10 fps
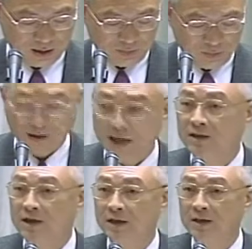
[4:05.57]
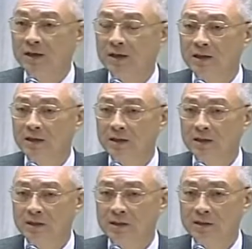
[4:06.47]
鉴保当前
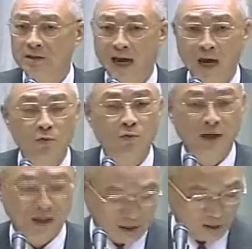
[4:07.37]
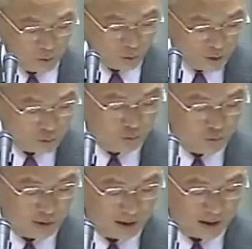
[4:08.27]
财务的。亏处。